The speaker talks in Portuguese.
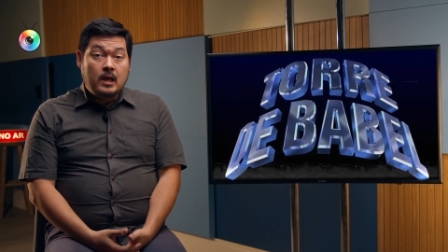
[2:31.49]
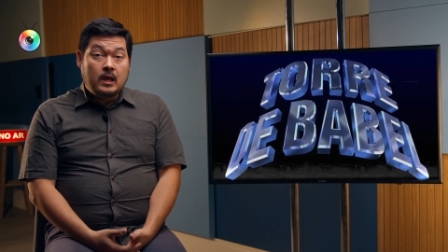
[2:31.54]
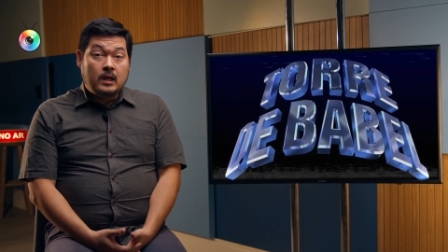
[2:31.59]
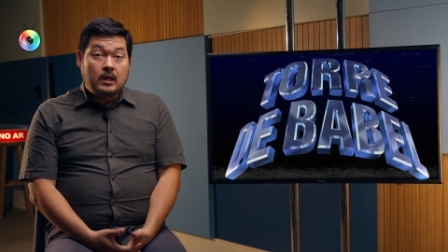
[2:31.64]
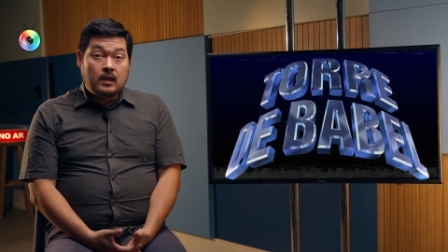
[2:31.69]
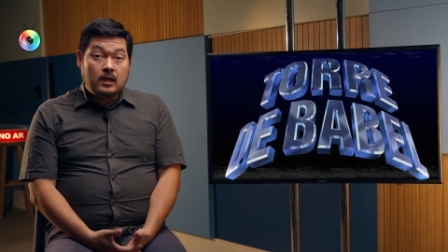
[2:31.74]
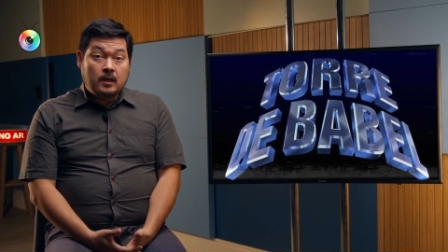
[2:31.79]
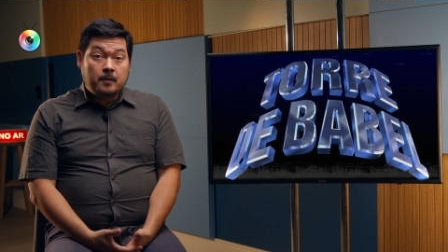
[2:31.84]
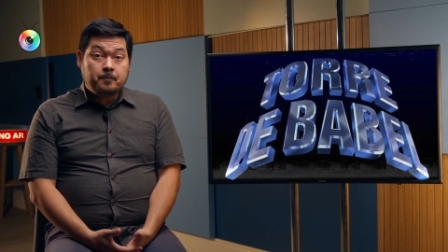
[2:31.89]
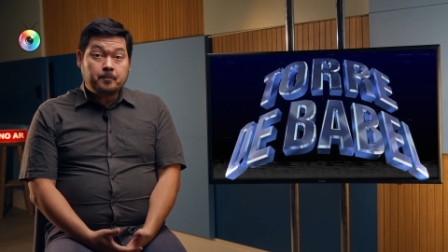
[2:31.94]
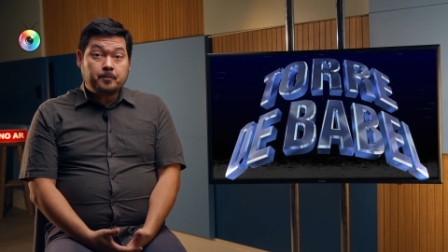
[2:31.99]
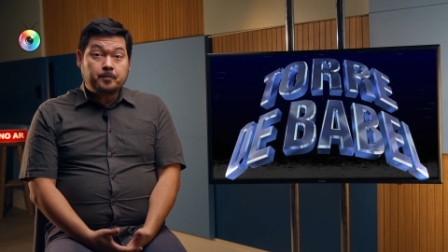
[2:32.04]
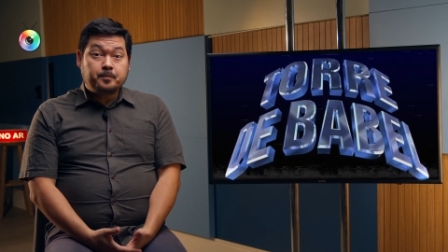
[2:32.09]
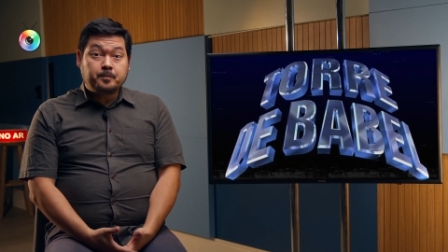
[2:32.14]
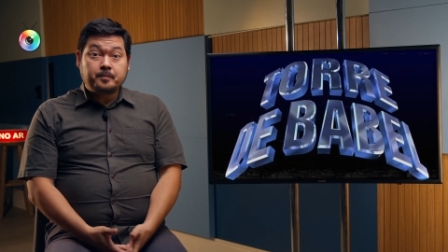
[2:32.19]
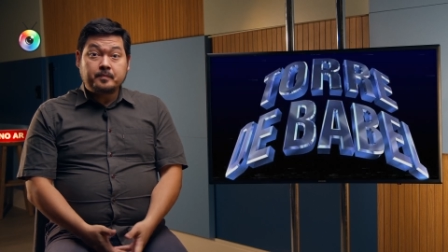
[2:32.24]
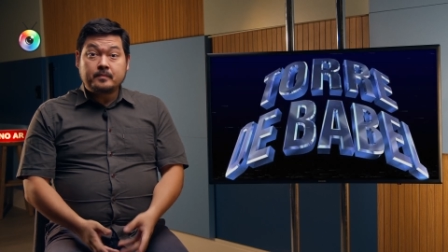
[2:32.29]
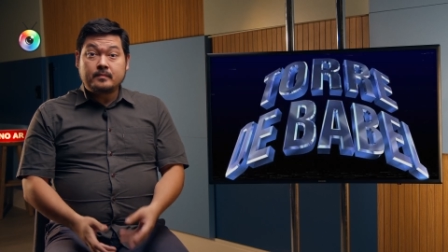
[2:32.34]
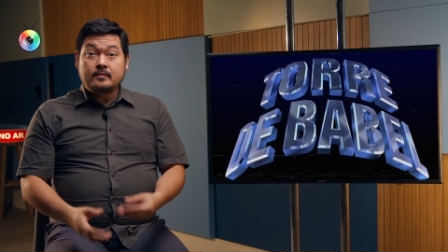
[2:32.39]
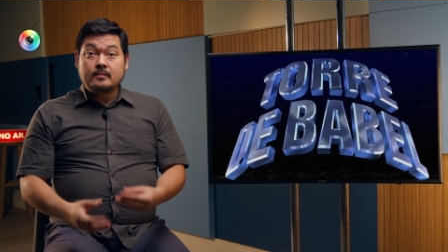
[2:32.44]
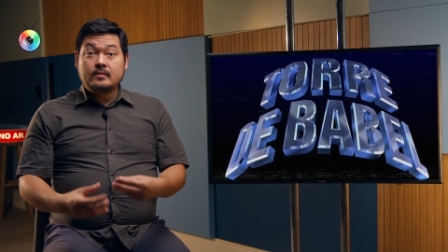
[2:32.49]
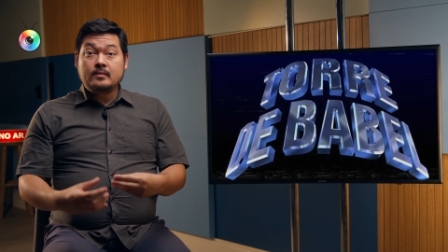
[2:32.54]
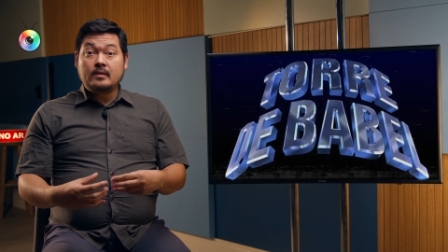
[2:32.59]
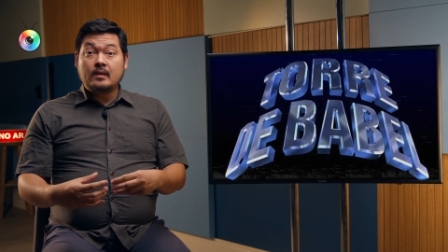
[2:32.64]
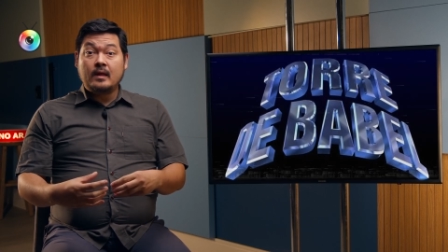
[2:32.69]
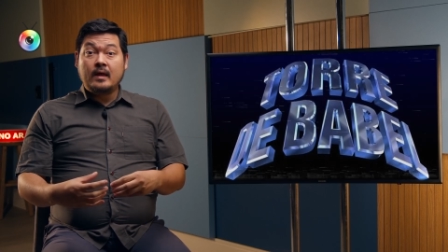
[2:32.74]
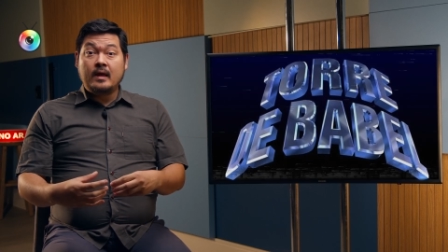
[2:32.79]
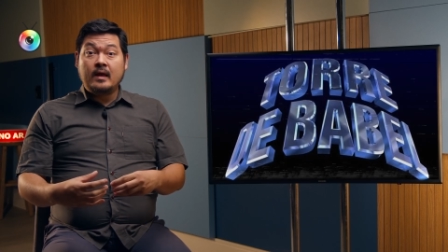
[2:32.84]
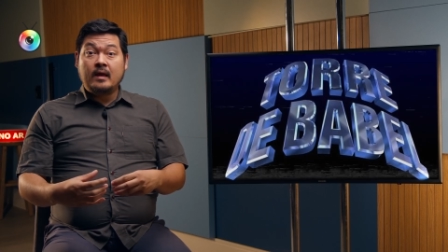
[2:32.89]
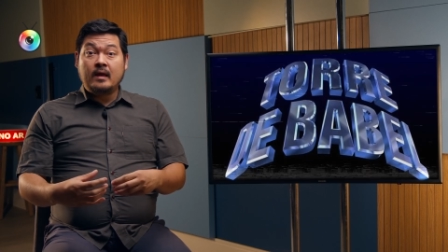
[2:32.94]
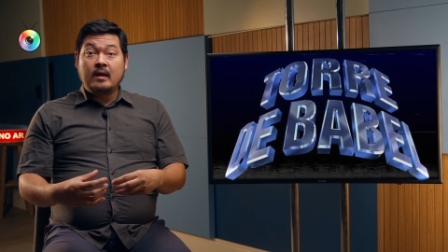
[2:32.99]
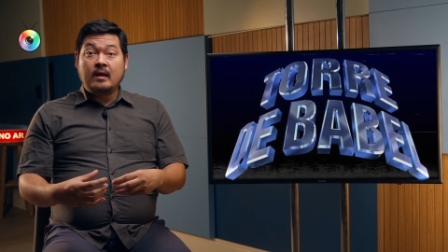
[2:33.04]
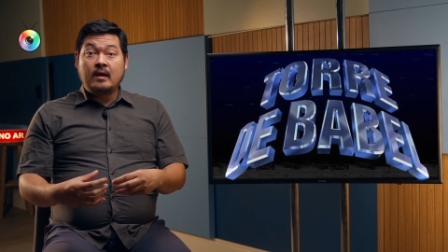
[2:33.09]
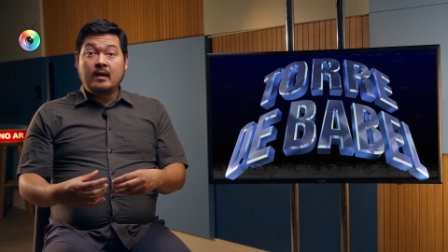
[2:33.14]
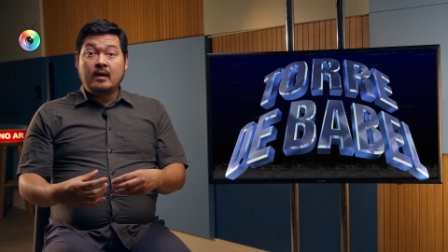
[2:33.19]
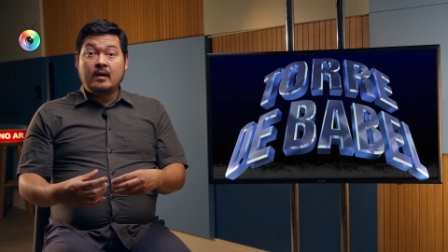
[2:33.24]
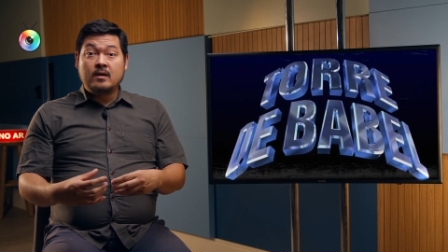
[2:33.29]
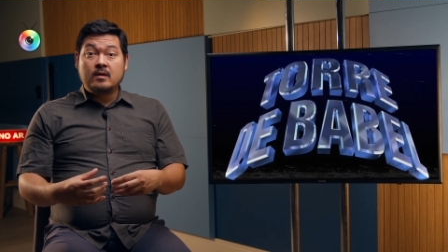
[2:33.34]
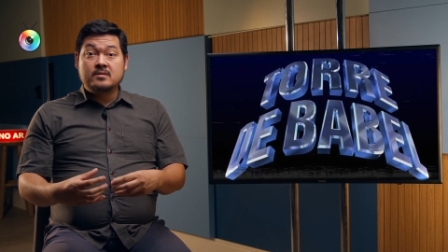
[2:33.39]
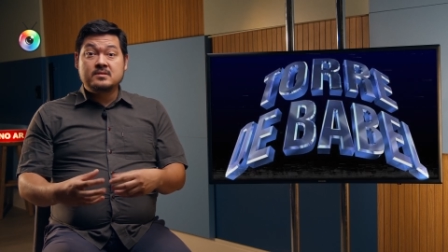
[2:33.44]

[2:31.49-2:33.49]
E é,